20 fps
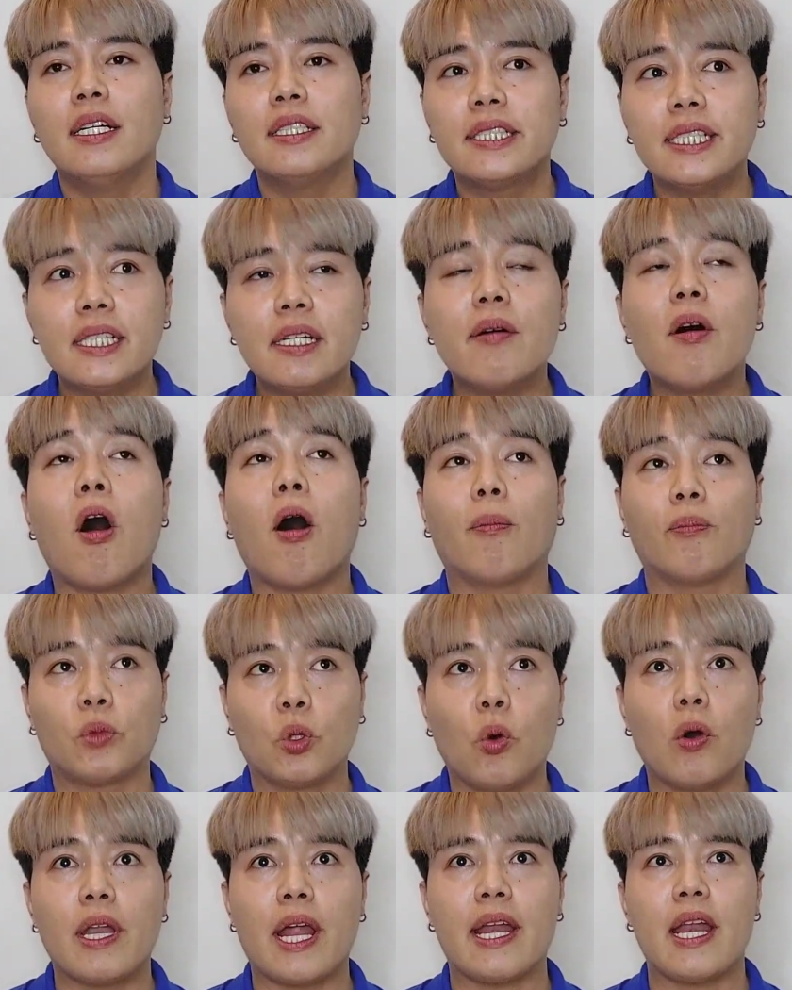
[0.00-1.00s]
ซึ่งน้ำหอม
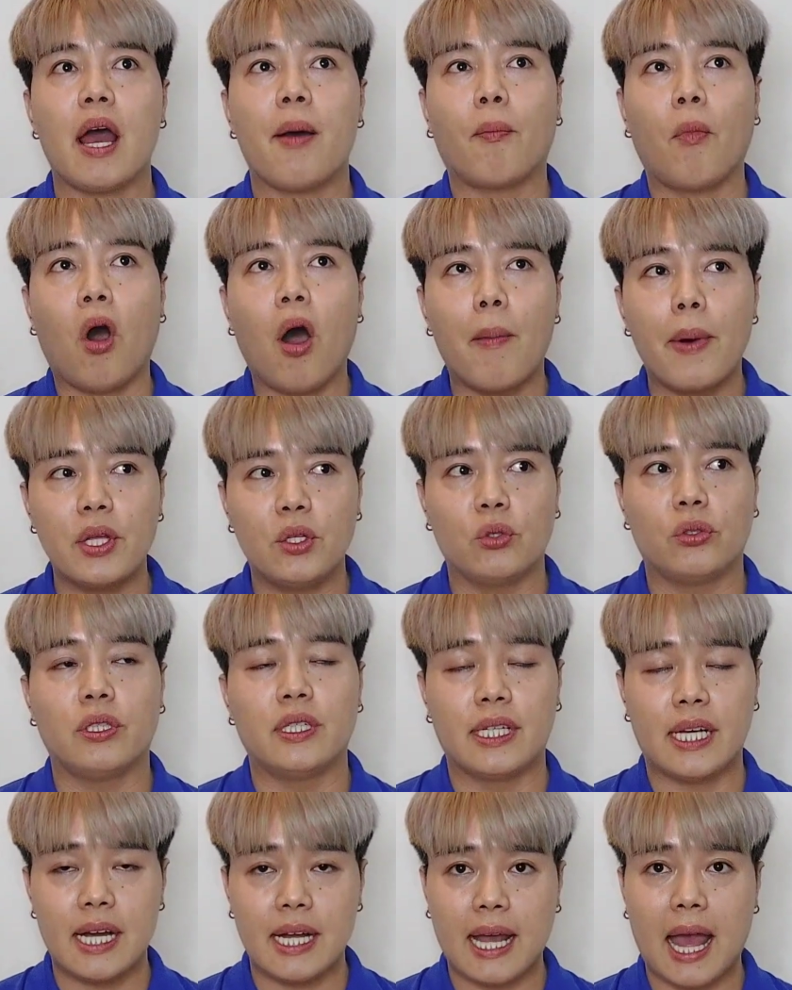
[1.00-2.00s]
ตัวนั้นอะพอมาอยู่ถึ
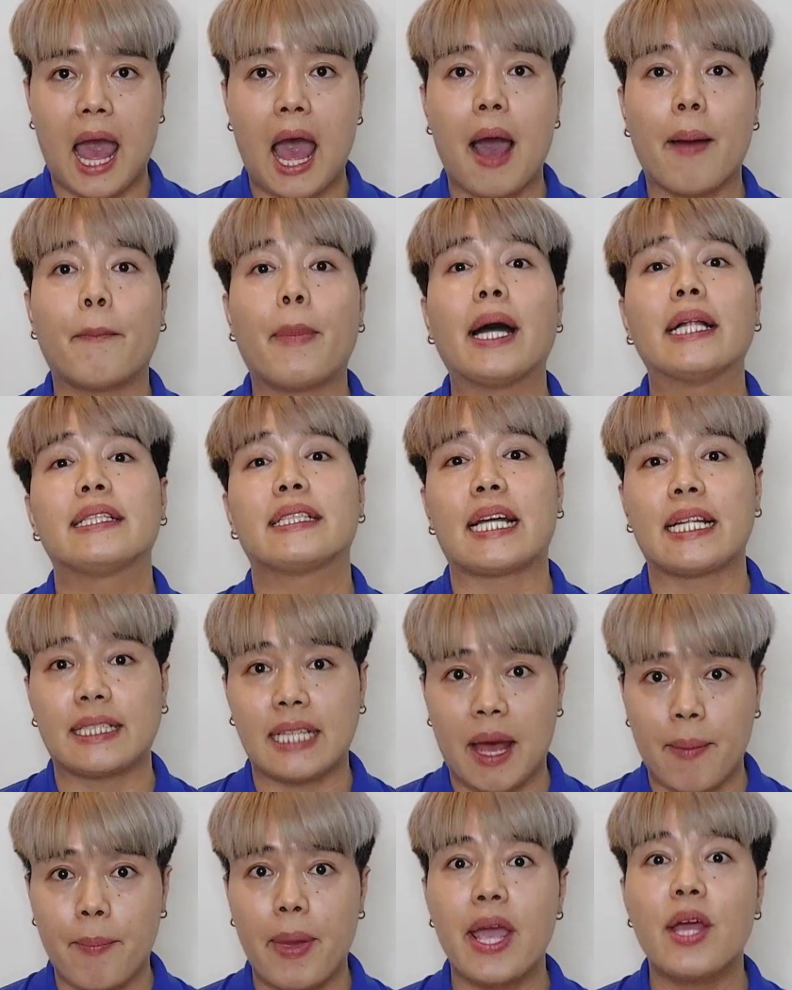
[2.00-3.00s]
งกลางๆมันจะ
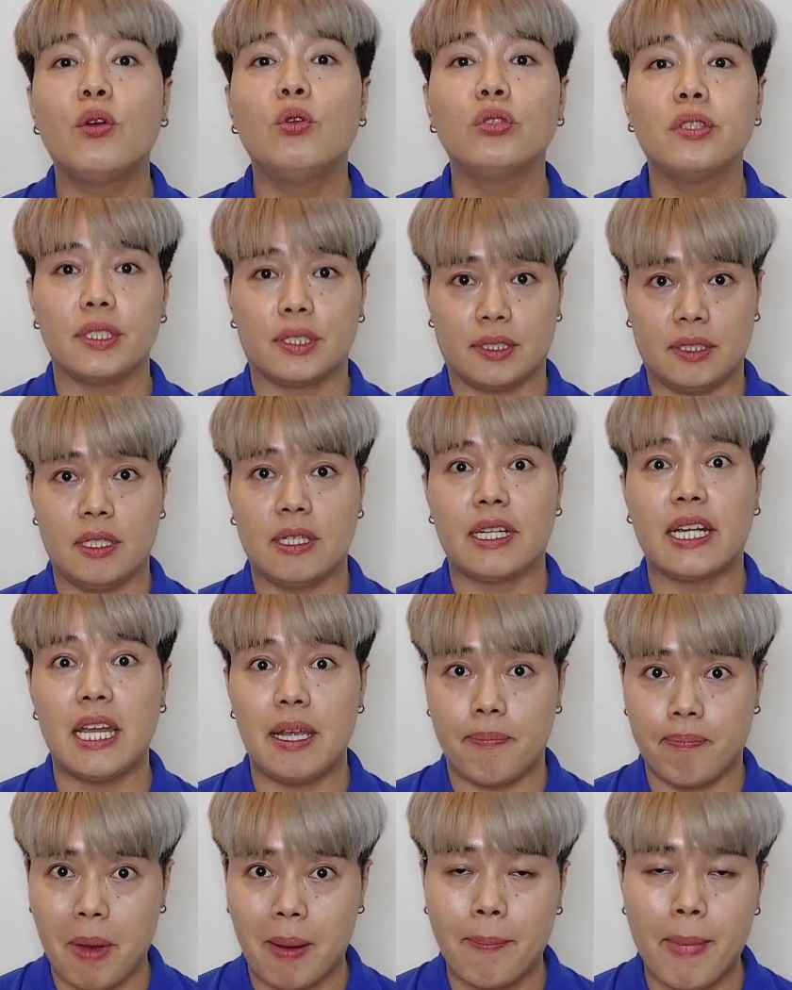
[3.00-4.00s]
ทำให้รู้สึกถึงกลิ่น
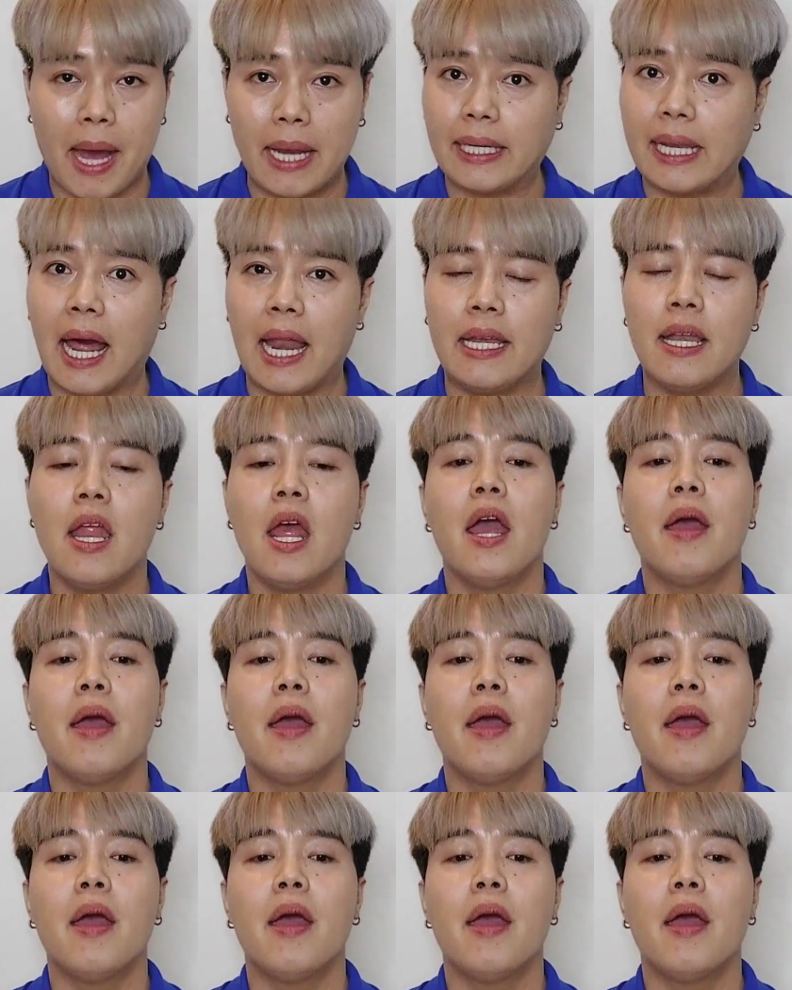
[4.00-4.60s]
ประมาณนั้น